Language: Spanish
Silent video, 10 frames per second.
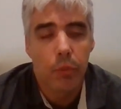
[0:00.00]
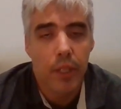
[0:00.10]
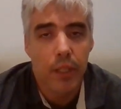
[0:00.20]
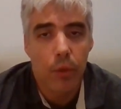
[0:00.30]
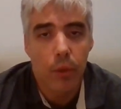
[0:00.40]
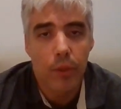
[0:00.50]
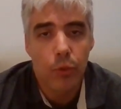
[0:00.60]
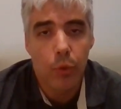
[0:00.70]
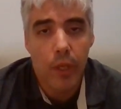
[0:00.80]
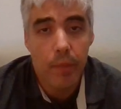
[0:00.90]
eh, torno a
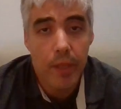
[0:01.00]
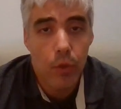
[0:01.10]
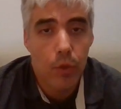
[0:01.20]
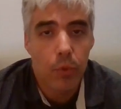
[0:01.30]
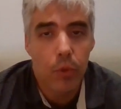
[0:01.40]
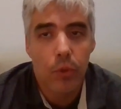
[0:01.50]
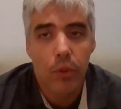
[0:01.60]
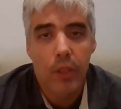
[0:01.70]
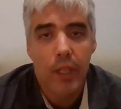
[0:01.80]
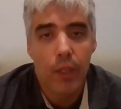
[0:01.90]
jugar bien
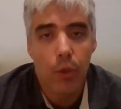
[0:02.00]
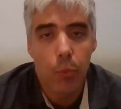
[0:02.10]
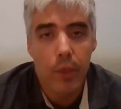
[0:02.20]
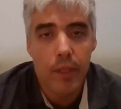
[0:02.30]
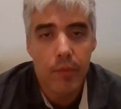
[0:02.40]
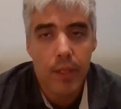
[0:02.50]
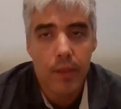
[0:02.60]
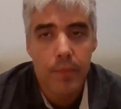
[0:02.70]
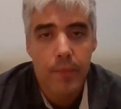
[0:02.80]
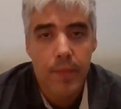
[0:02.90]
como él lo puede
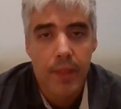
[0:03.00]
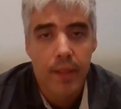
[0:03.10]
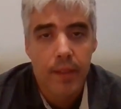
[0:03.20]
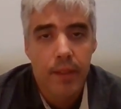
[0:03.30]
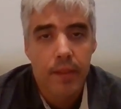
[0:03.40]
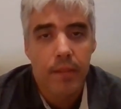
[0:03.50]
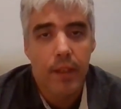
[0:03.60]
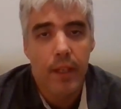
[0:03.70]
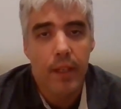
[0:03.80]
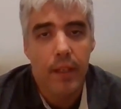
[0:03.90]
hacer.
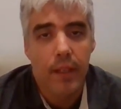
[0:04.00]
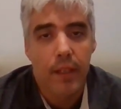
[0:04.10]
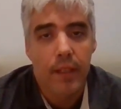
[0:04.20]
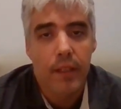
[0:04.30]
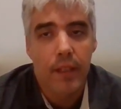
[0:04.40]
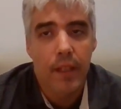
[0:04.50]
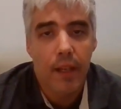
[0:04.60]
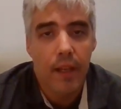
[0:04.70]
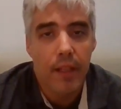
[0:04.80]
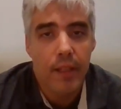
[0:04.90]
Eh,
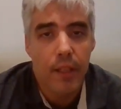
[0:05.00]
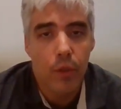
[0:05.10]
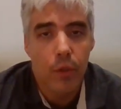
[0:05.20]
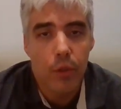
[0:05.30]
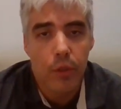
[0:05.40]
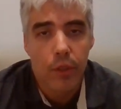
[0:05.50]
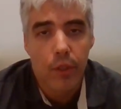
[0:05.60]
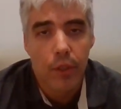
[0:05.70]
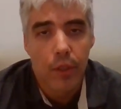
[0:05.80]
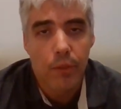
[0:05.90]
en cada tiro
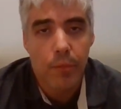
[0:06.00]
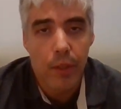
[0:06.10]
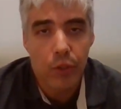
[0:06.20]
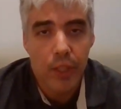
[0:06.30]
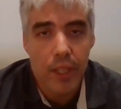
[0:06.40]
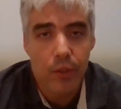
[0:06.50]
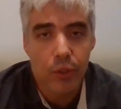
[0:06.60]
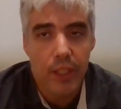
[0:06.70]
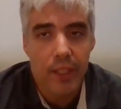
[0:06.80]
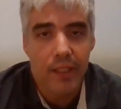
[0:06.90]
varios
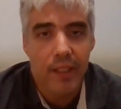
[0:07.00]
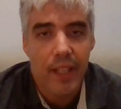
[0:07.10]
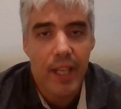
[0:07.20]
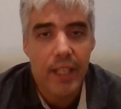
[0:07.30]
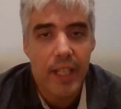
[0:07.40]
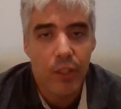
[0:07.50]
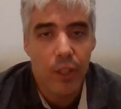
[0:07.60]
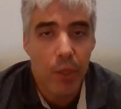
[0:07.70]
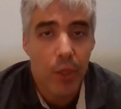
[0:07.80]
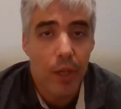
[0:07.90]
caños en, en, en
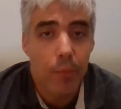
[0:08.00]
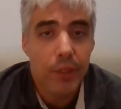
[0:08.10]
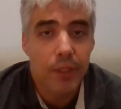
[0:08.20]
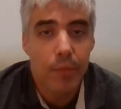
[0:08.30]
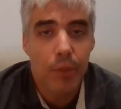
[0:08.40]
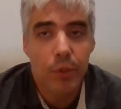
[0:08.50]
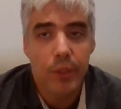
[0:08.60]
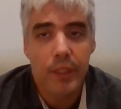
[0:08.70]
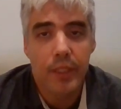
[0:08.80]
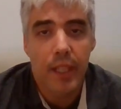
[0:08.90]
Nueva Campo y siempre
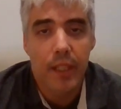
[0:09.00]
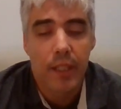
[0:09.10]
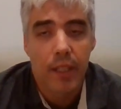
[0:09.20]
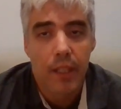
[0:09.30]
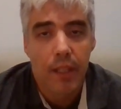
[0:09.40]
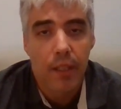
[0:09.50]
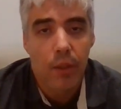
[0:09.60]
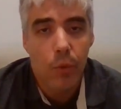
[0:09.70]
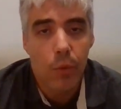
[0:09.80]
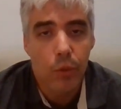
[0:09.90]
postiza
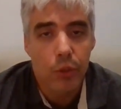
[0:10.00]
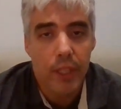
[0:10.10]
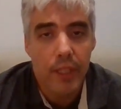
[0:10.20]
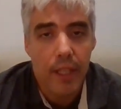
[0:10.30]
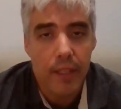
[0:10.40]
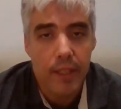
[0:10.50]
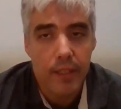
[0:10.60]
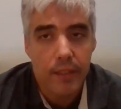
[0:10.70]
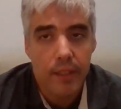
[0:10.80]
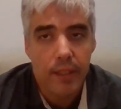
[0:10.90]
pues, unos
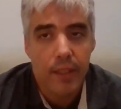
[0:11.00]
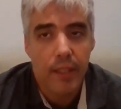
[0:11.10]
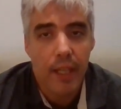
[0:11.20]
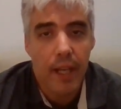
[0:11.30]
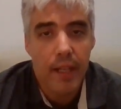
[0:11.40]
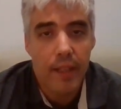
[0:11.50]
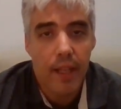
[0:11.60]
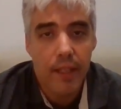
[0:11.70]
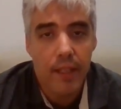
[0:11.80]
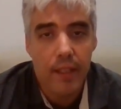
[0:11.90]
detalles de
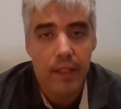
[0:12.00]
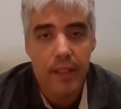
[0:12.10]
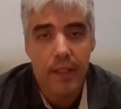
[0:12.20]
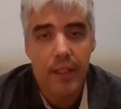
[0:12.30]
calidad y,